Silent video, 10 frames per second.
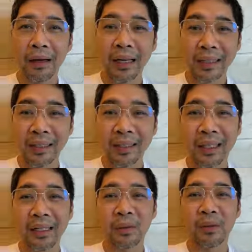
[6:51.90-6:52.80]

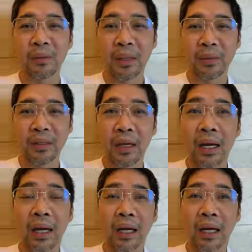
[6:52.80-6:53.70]
Naintindihan niyo po, baby siya?
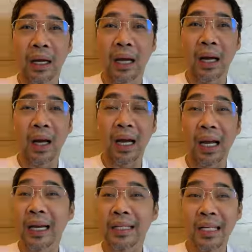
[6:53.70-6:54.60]

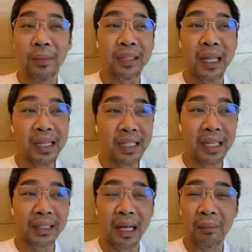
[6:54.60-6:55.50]
Sa madaling
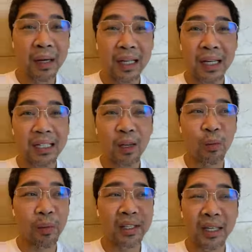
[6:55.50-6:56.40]
salita, para lang sa
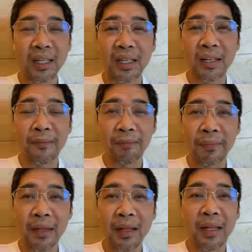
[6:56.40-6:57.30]
kumpanya yan eh.
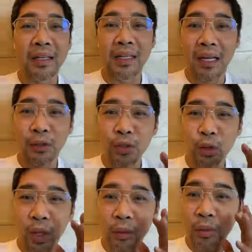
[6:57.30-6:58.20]
Sa
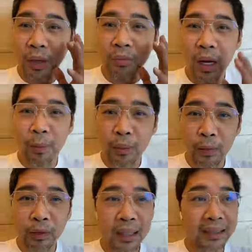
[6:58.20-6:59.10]
kagustuhan mo bang
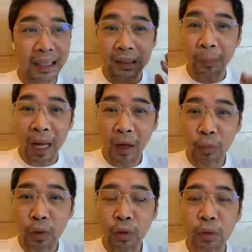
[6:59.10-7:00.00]
ma-promote ka, tatapa ko
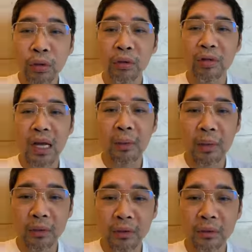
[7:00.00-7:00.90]
yung ulo ng kasama
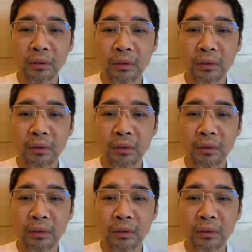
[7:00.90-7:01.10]
mo.